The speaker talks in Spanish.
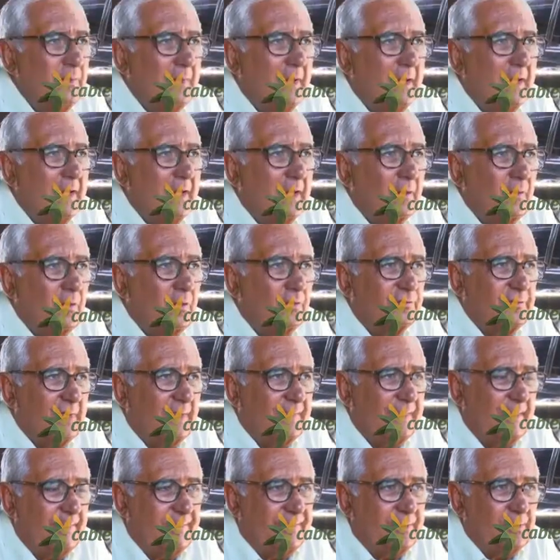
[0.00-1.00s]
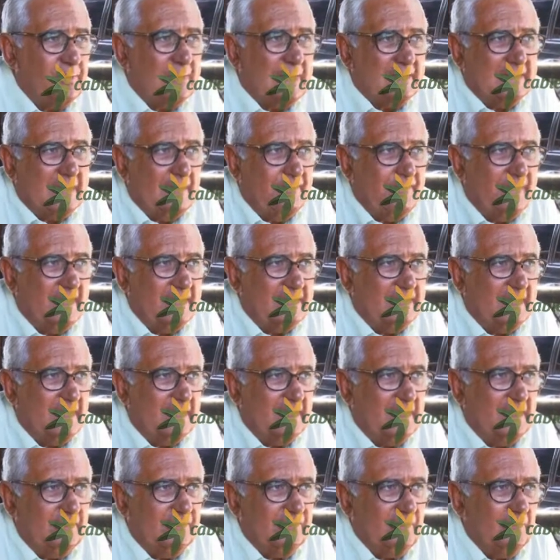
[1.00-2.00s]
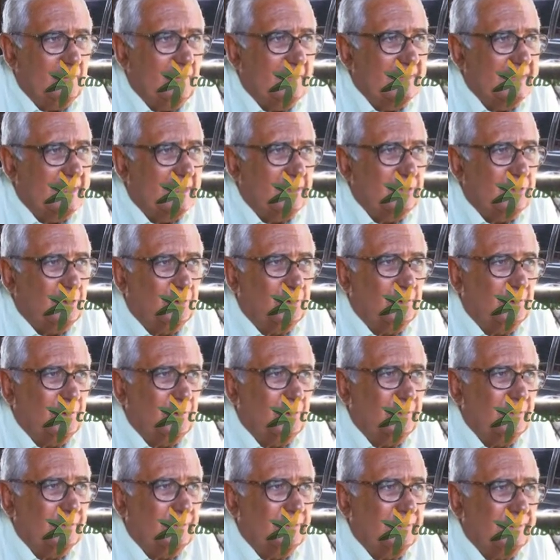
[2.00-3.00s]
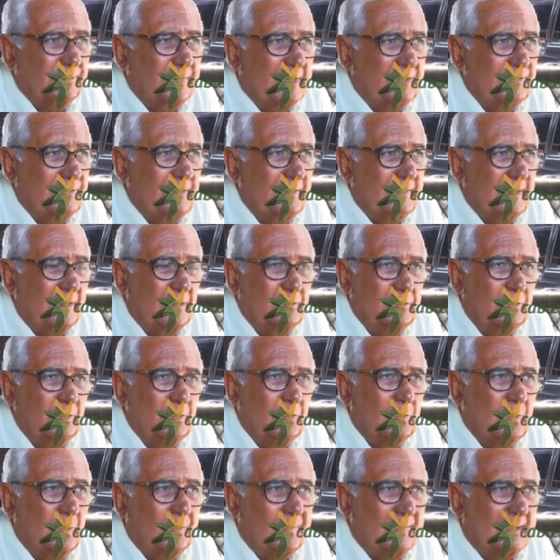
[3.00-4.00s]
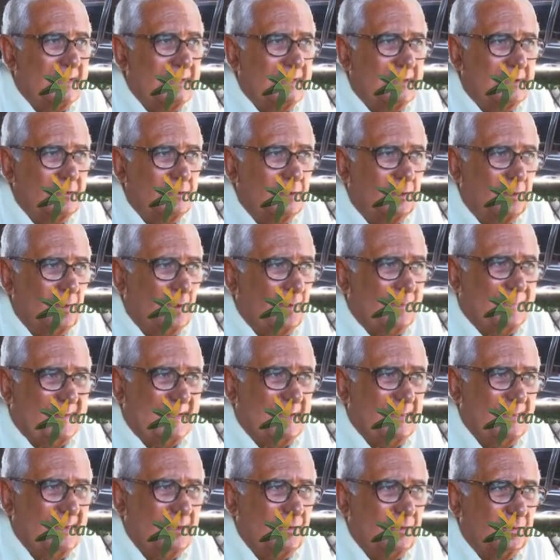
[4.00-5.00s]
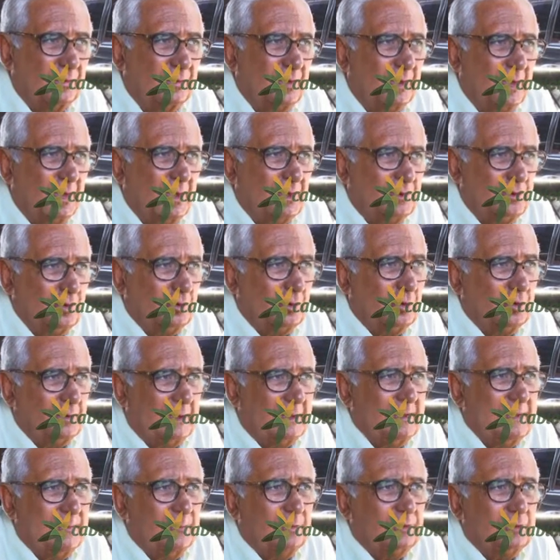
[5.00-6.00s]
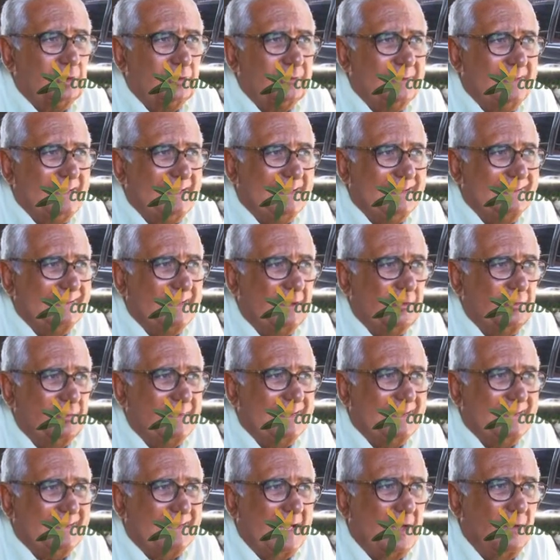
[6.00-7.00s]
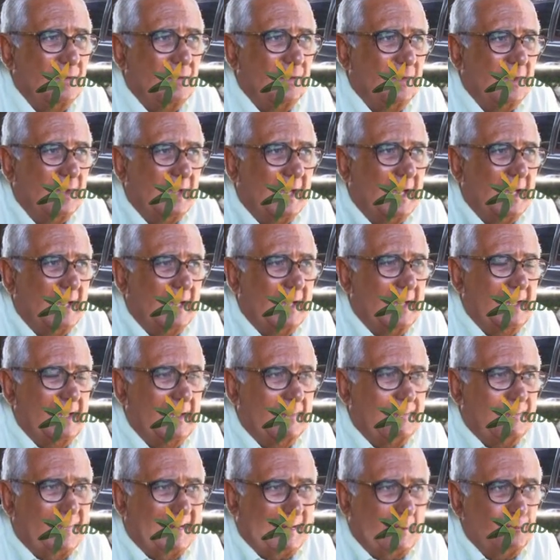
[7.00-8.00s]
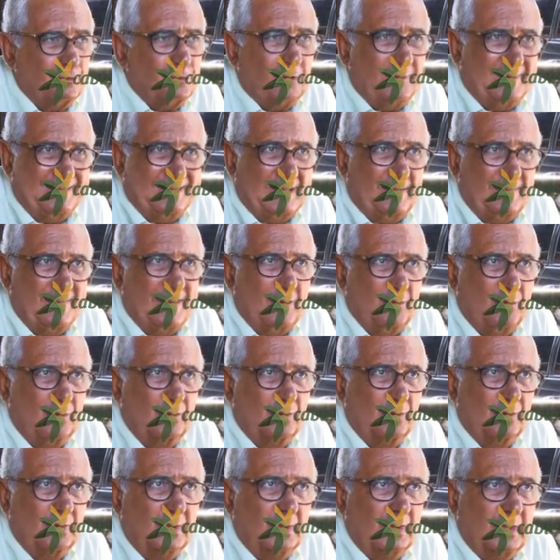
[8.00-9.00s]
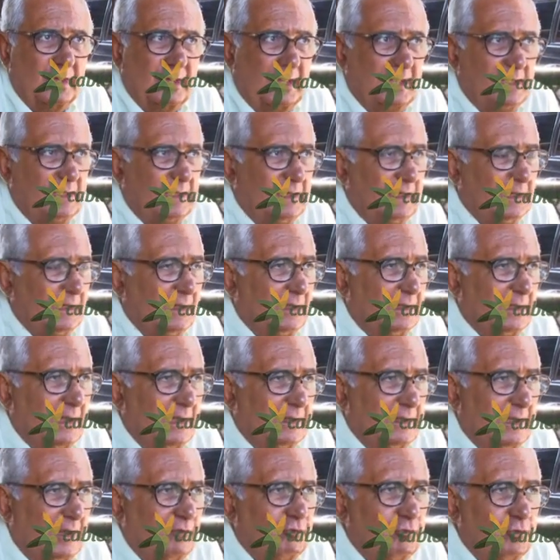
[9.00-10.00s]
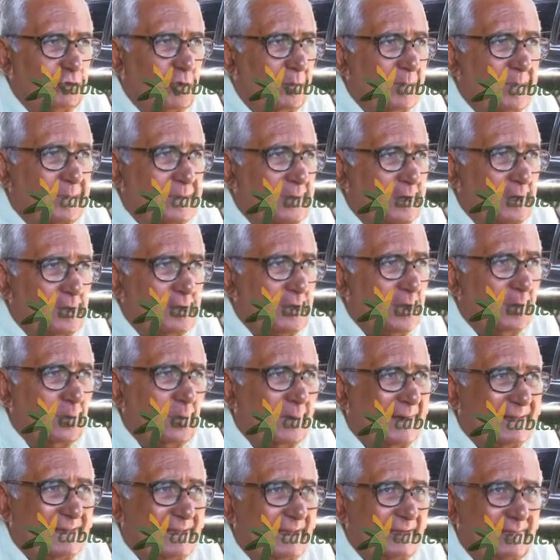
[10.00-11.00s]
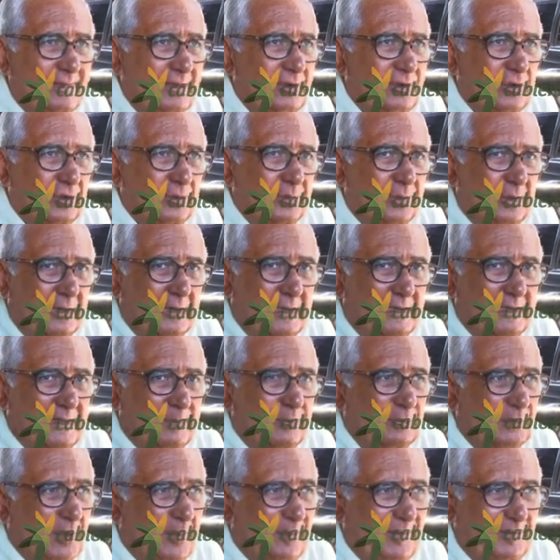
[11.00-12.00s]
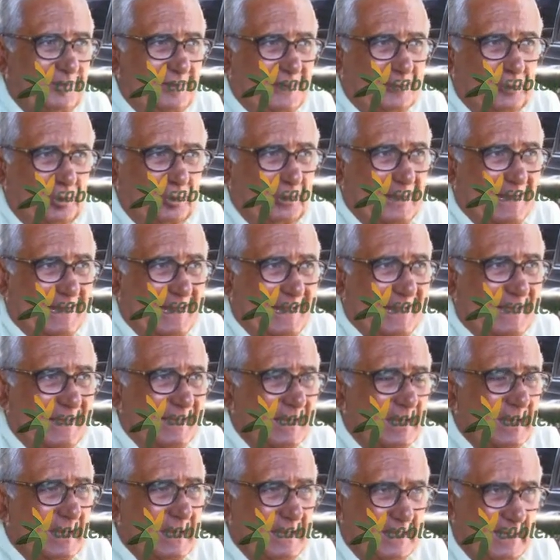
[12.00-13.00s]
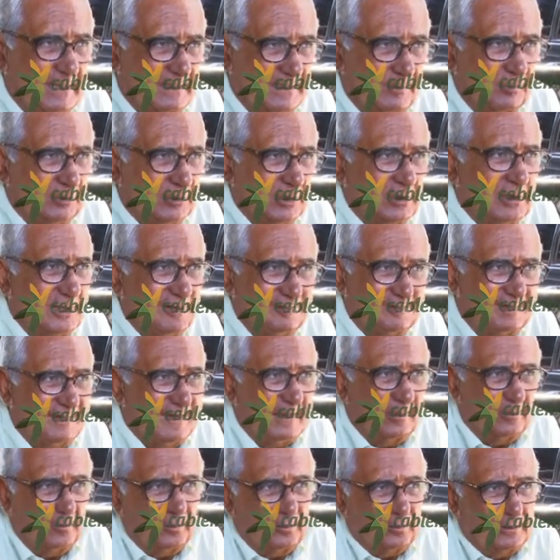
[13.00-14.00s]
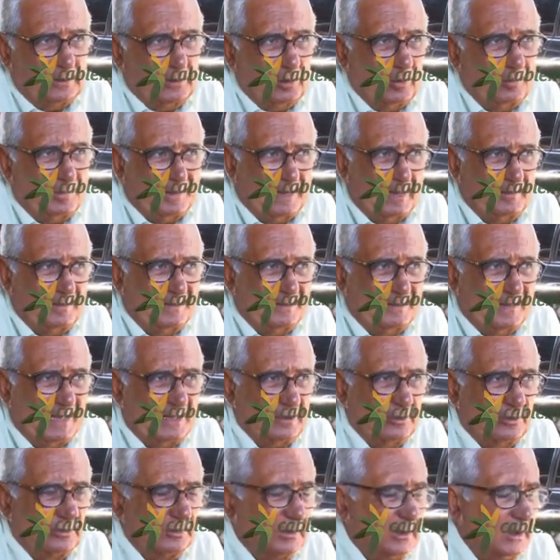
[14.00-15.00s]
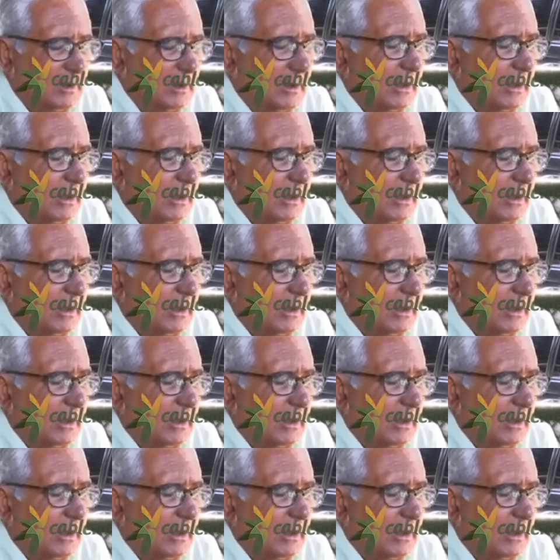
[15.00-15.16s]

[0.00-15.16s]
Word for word: Una cosa excepcional de España, ¿eh? eso lo hay en todos los países de la Unión Europea y en todos los parlamentos. Yo creo que el diputado tiene que estar conectado eh, para uso de trabajo, en, en, su domicilio y en cualquier sitio, porque el diputado pesa toda la, el diputado y el senador y los parlamentarios.